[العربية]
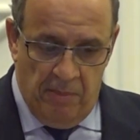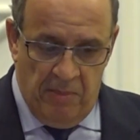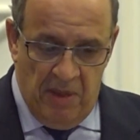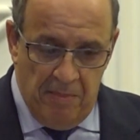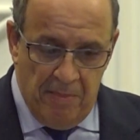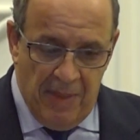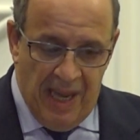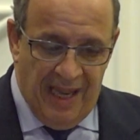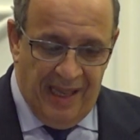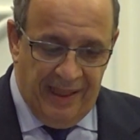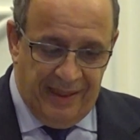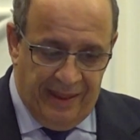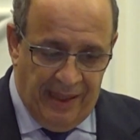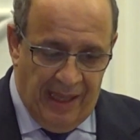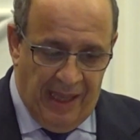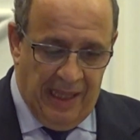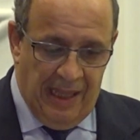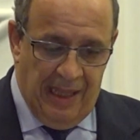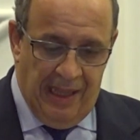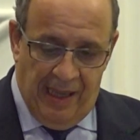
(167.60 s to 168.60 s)
مما
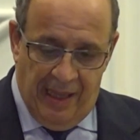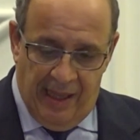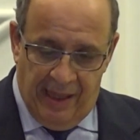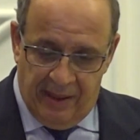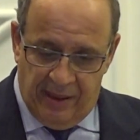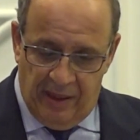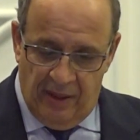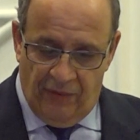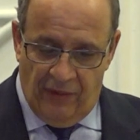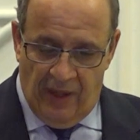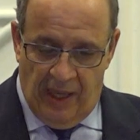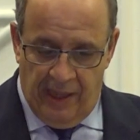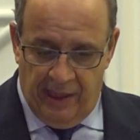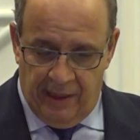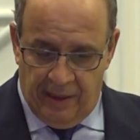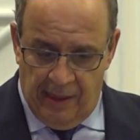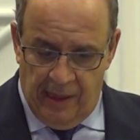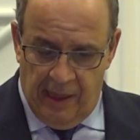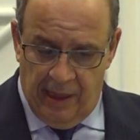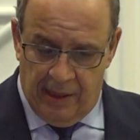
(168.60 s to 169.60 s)
أدى إلى ارتفاع
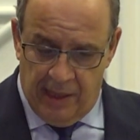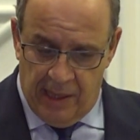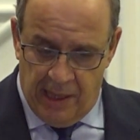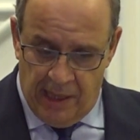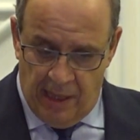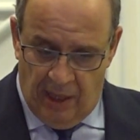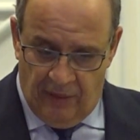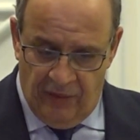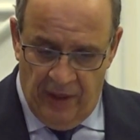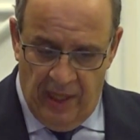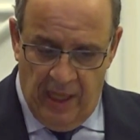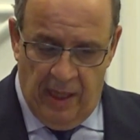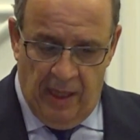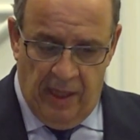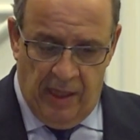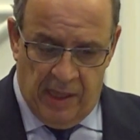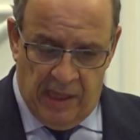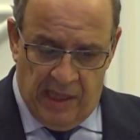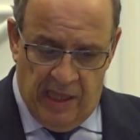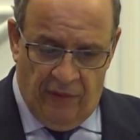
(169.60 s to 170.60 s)
احتياط الصرف
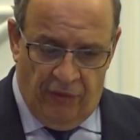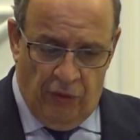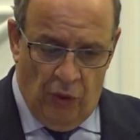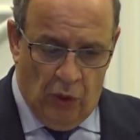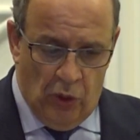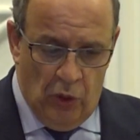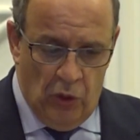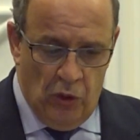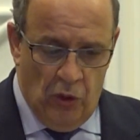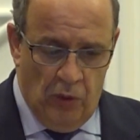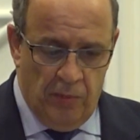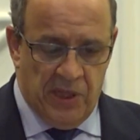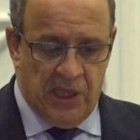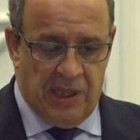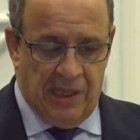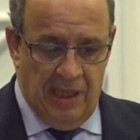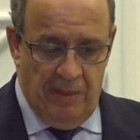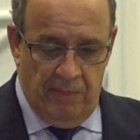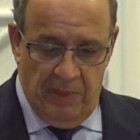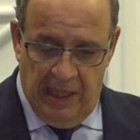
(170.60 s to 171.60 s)
إذ تفوق اليوم
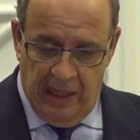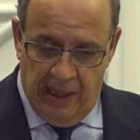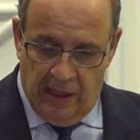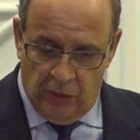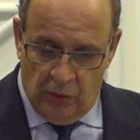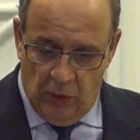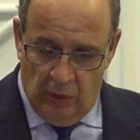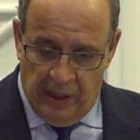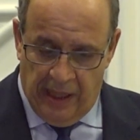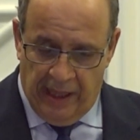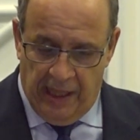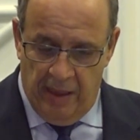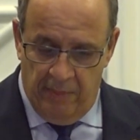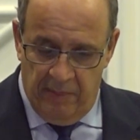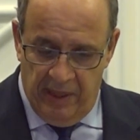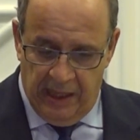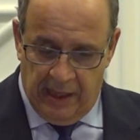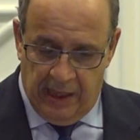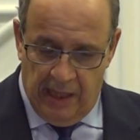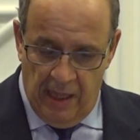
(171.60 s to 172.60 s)
60 مليار دولار
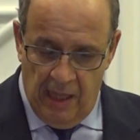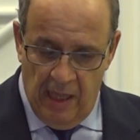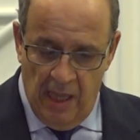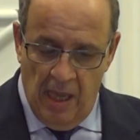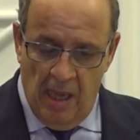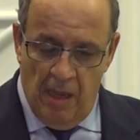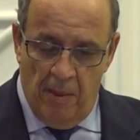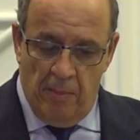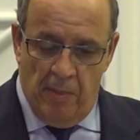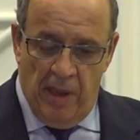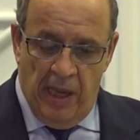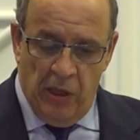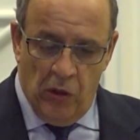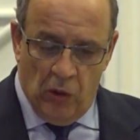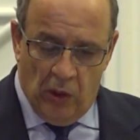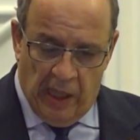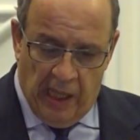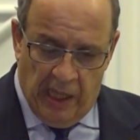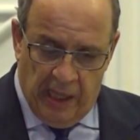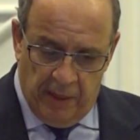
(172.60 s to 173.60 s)
أمريكي ما
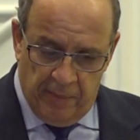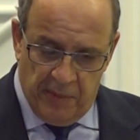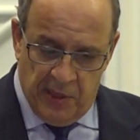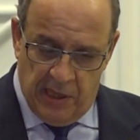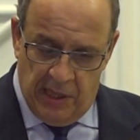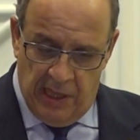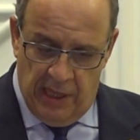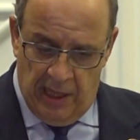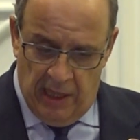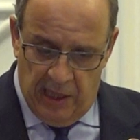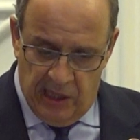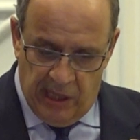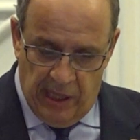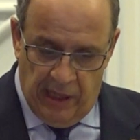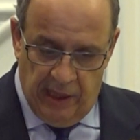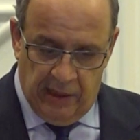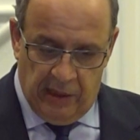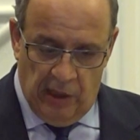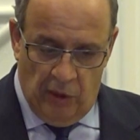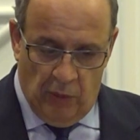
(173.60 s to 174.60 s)
يقارب
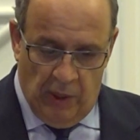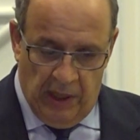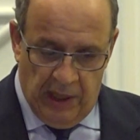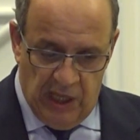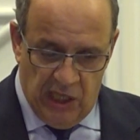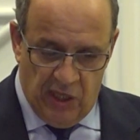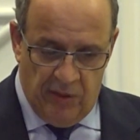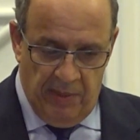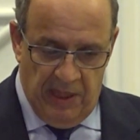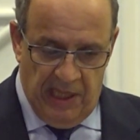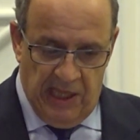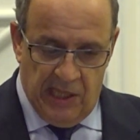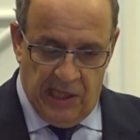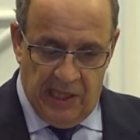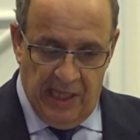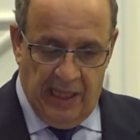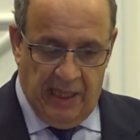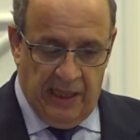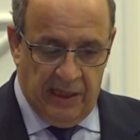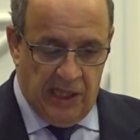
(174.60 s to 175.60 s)
سنة ونصف من
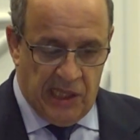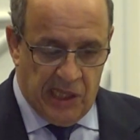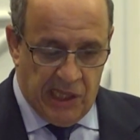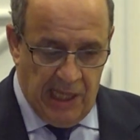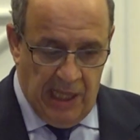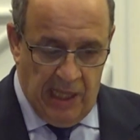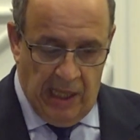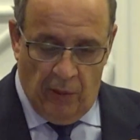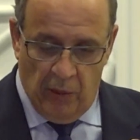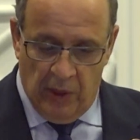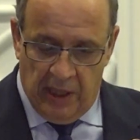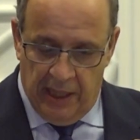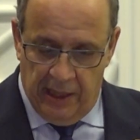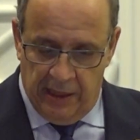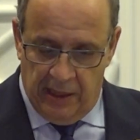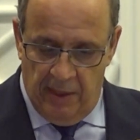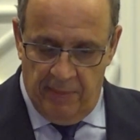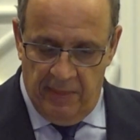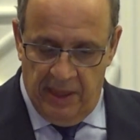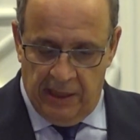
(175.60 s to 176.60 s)
استيراد السلع
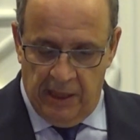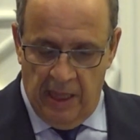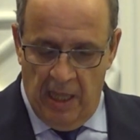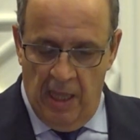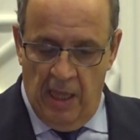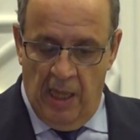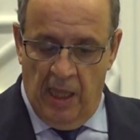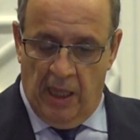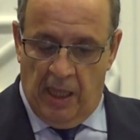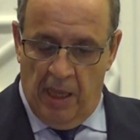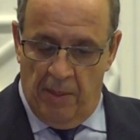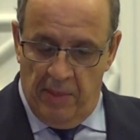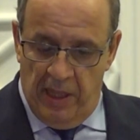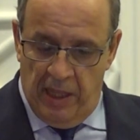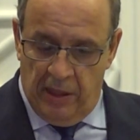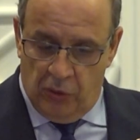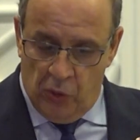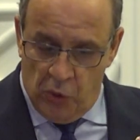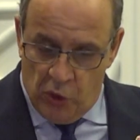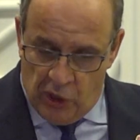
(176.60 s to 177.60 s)
والخدمات
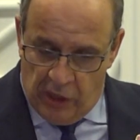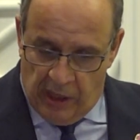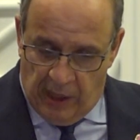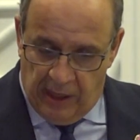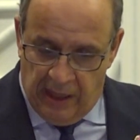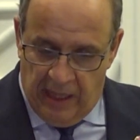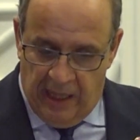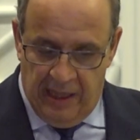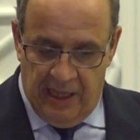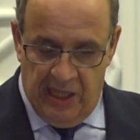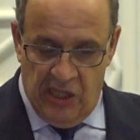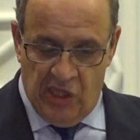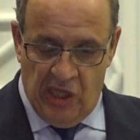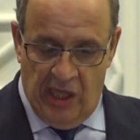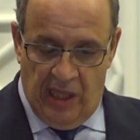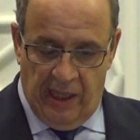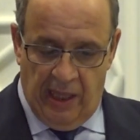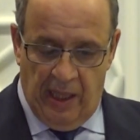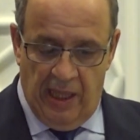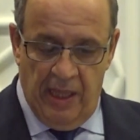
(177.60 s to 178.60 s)
كما تجدر
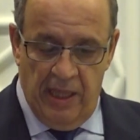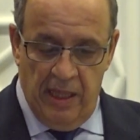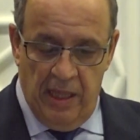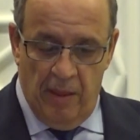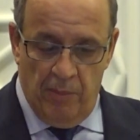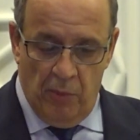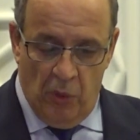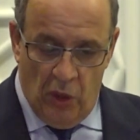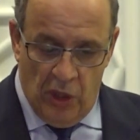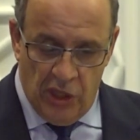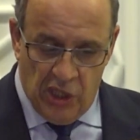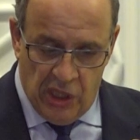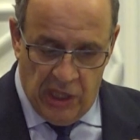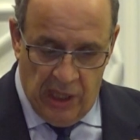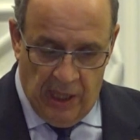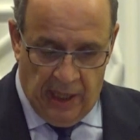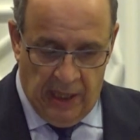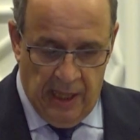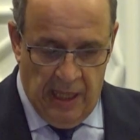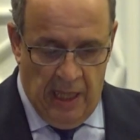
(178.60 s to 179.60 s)
الإشارة أن
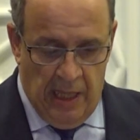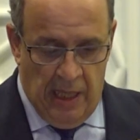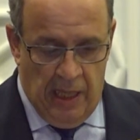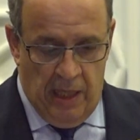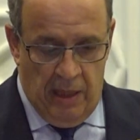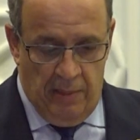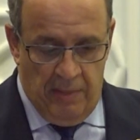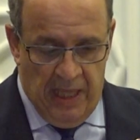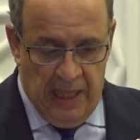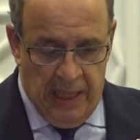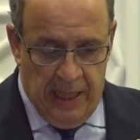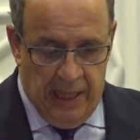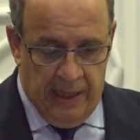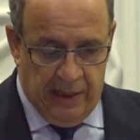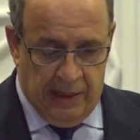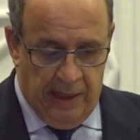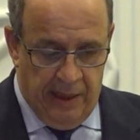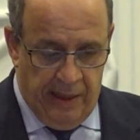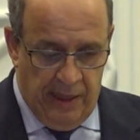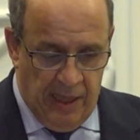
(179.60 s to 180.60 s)
مؤشر
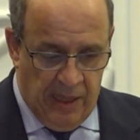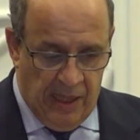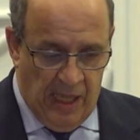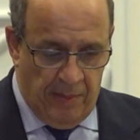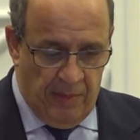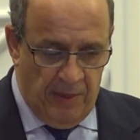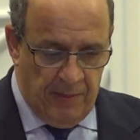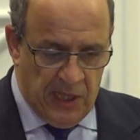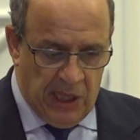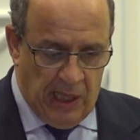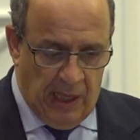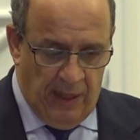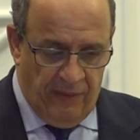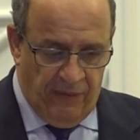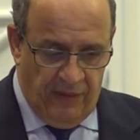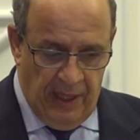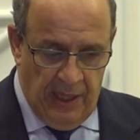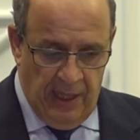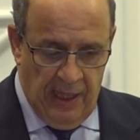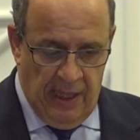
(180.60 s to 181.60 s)
الملاءات للنظام
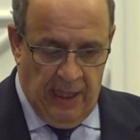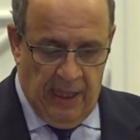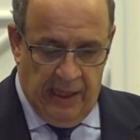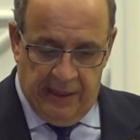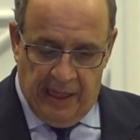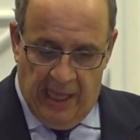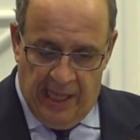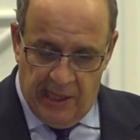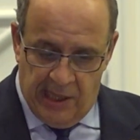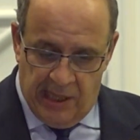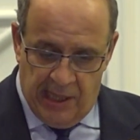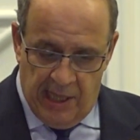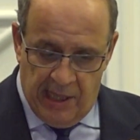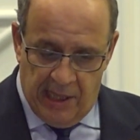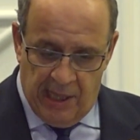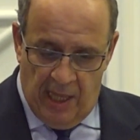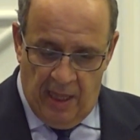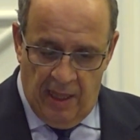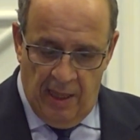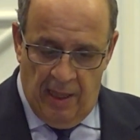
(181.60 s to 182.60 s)
المصرفي
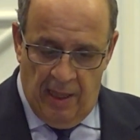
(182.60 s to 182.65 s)
تعزز